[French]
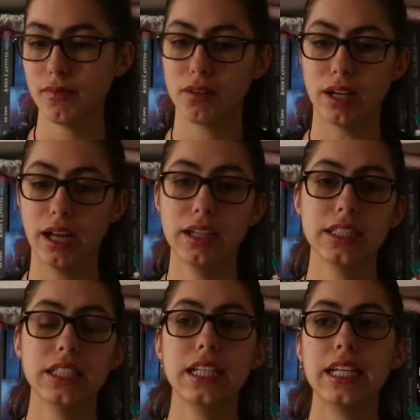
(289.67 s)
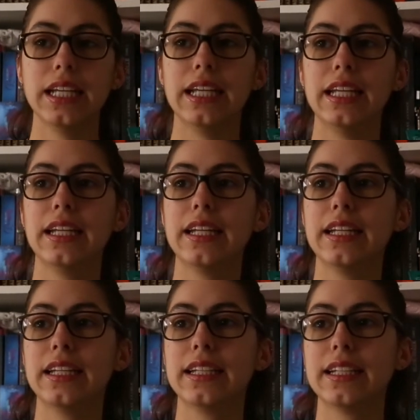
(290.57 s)
Voilà.
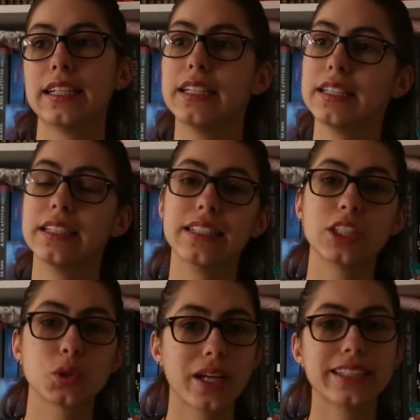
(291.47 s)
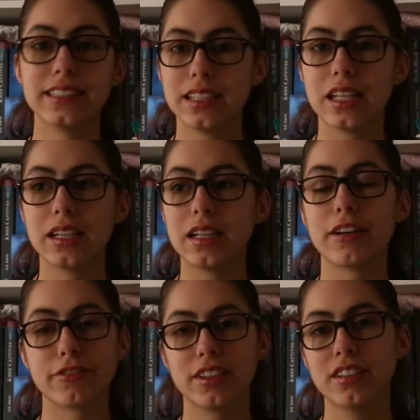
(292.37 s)
Et je crois que c'était la
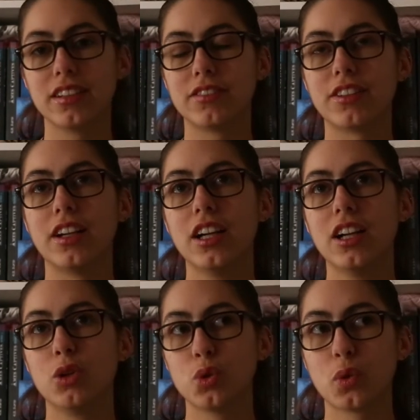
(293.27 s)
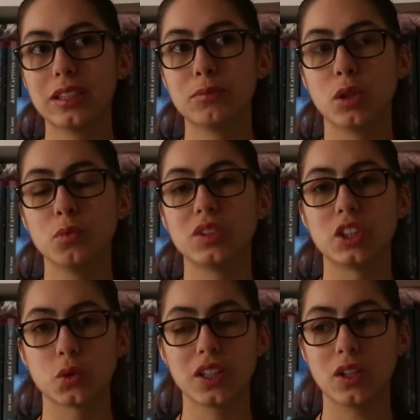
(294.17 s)
fin, enfin le troisième tome, c'est
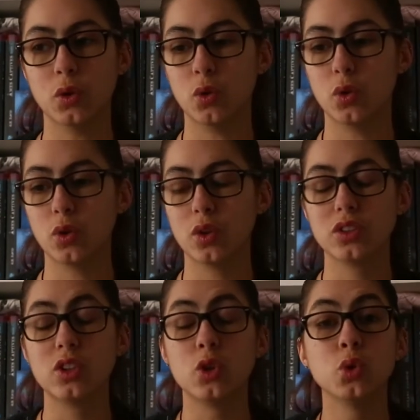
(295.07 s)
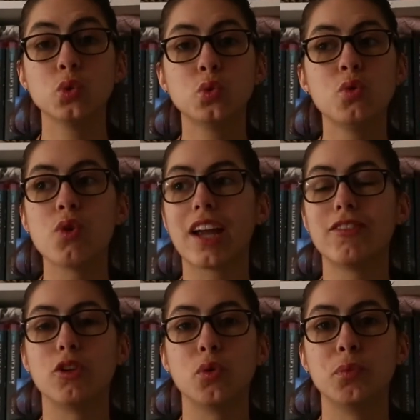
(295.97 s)
je crois le truc où il lui
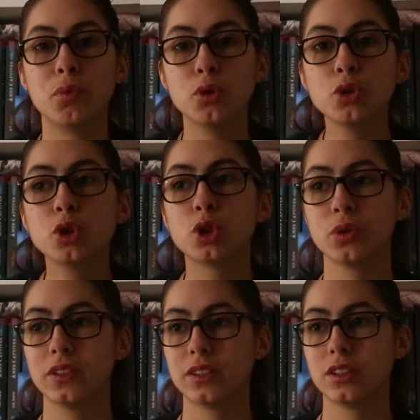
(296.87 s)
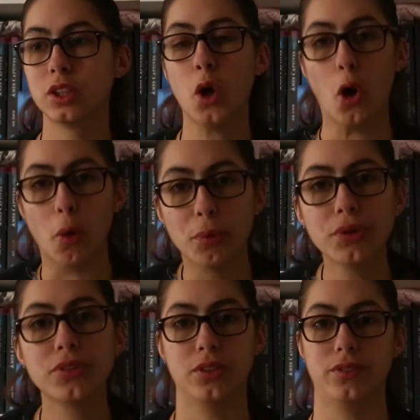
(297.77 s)
arrive le plus de choses en peu
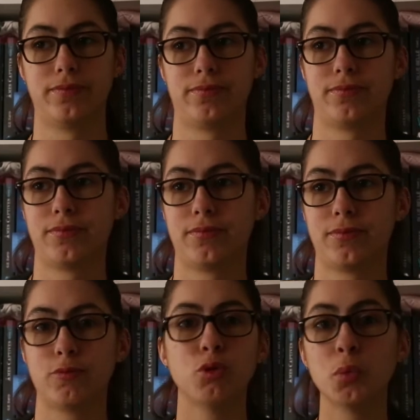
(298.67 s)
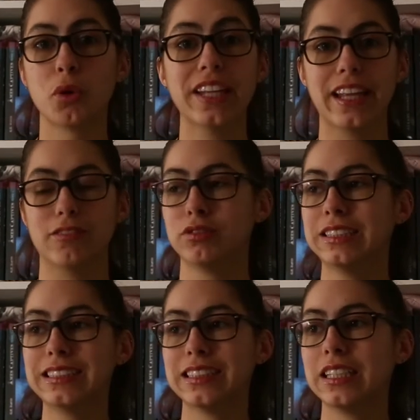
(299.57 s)
de temps. Vous comprenez rien, vous
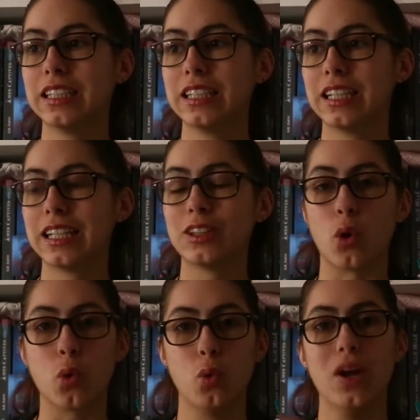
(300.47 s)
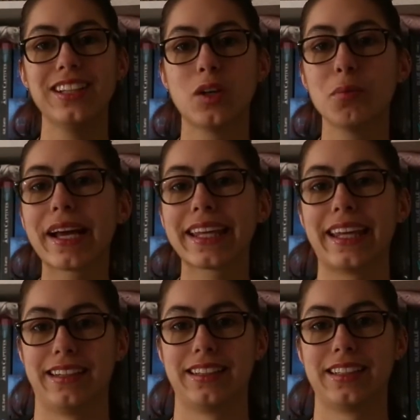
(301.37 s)
dites dans quoi elle s'est
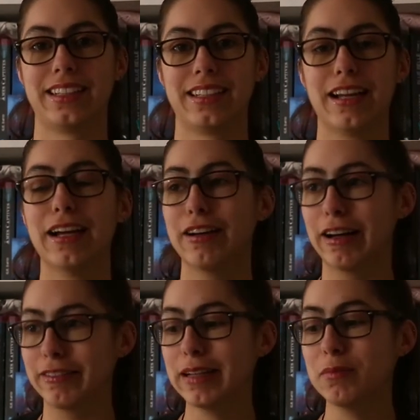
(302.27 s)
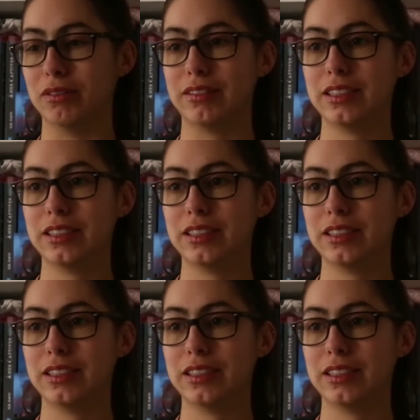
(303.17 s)
embarquée Ah vraiment